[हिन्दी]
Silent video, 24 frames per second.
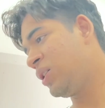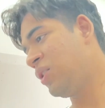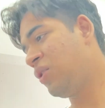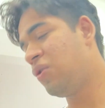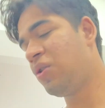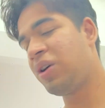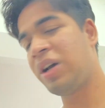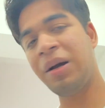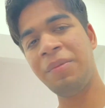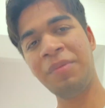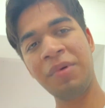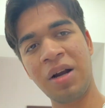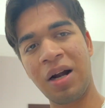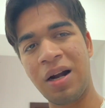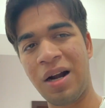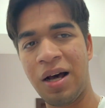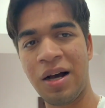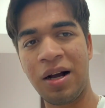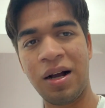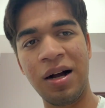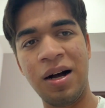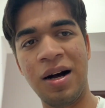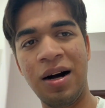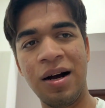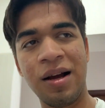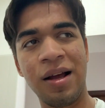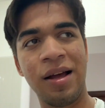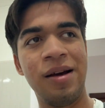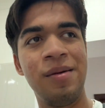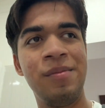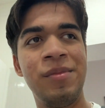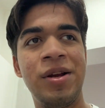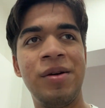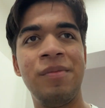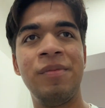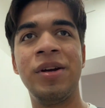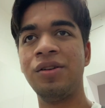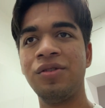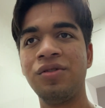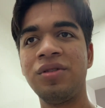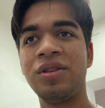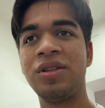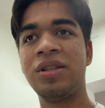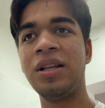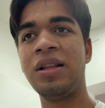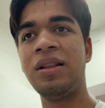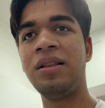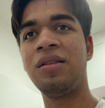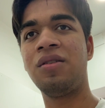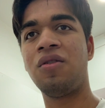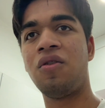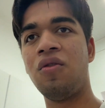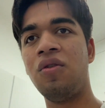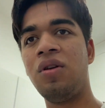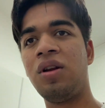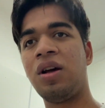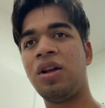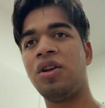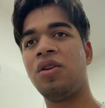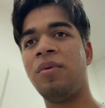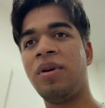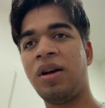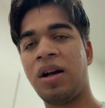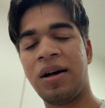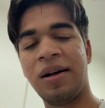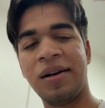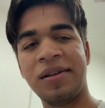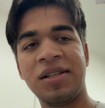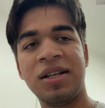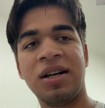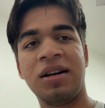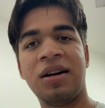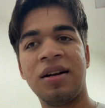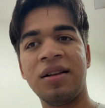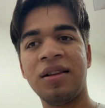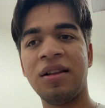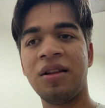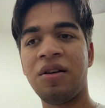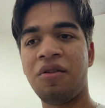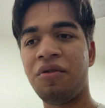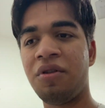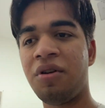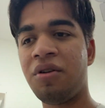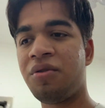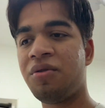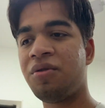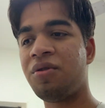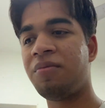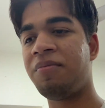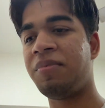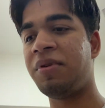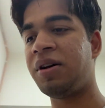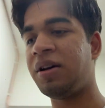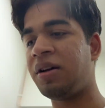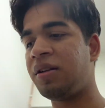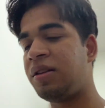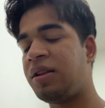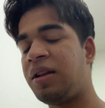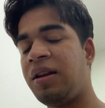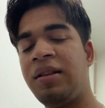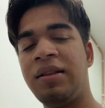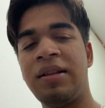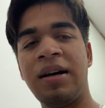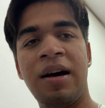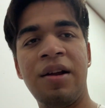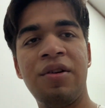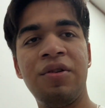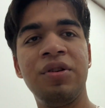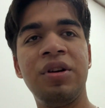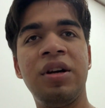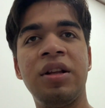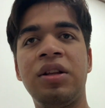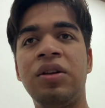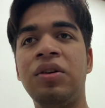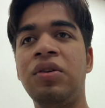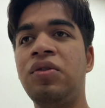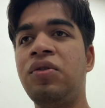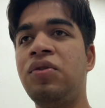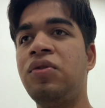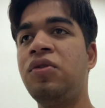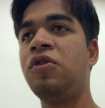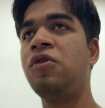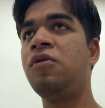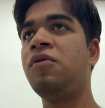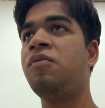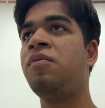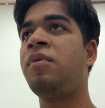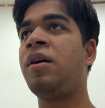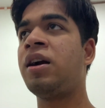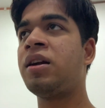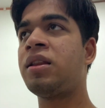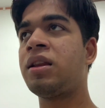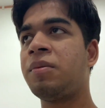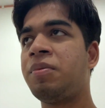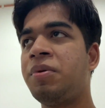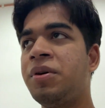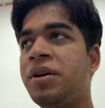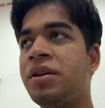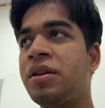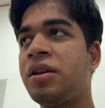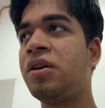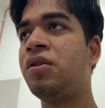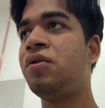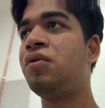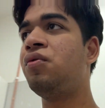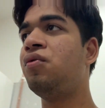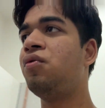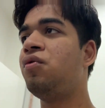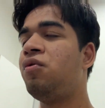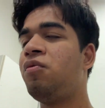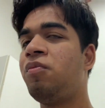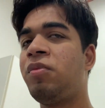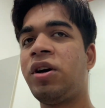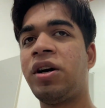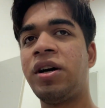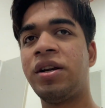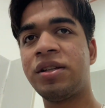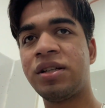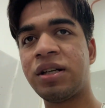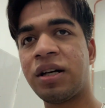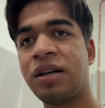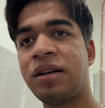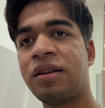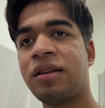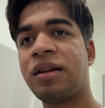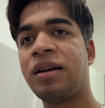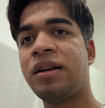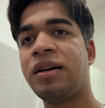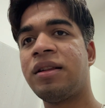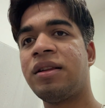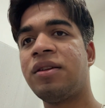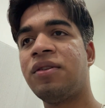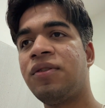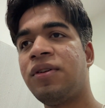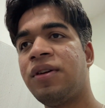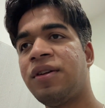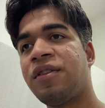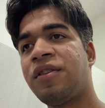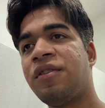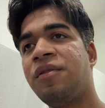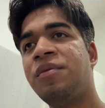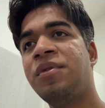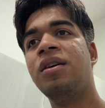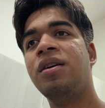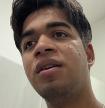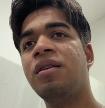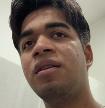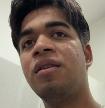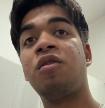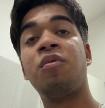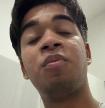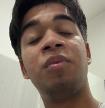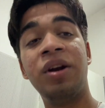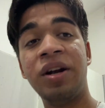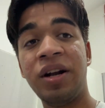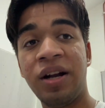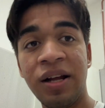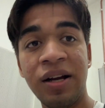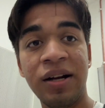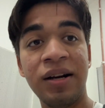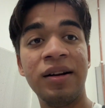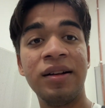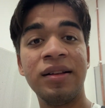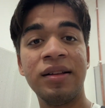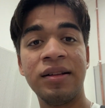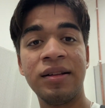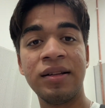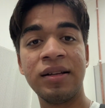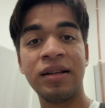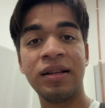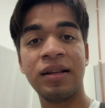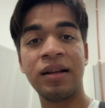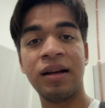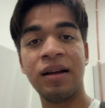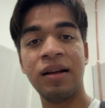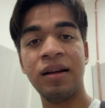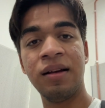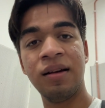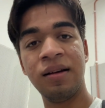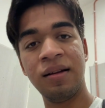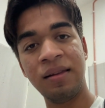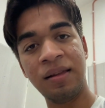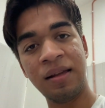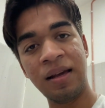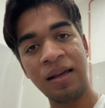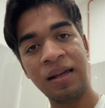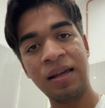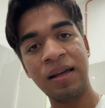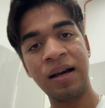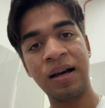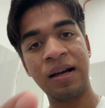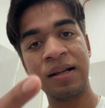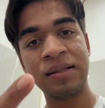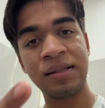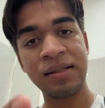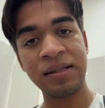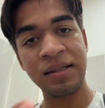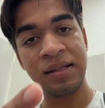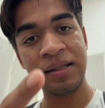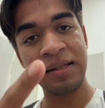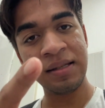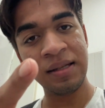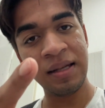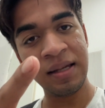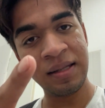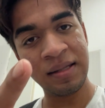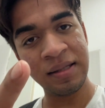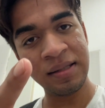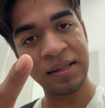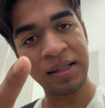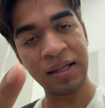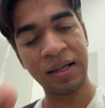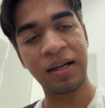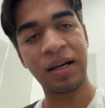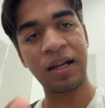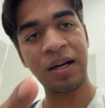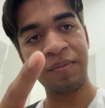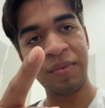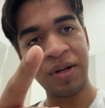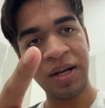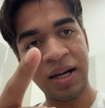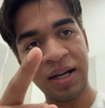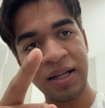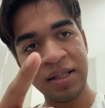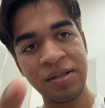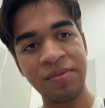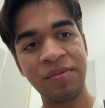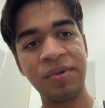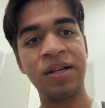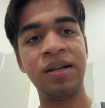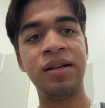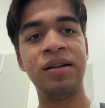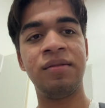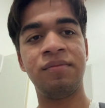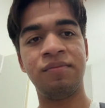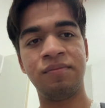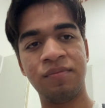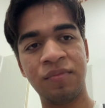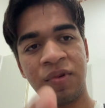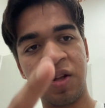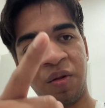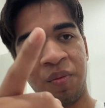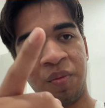हो गया कड़ाका आ गया है मेरे में जो दिल खोल के जो मैं खर्चा कर देता हूँ ना लोगों पर दिलदार हो जाता हूँ लोगों को बांटता फिरता हूँ उन पर खर्चा करता रहता हूँ ये सब स्प्लिट नहीं करने देता जाता यही आज इसी चक्कर में आज मैं इस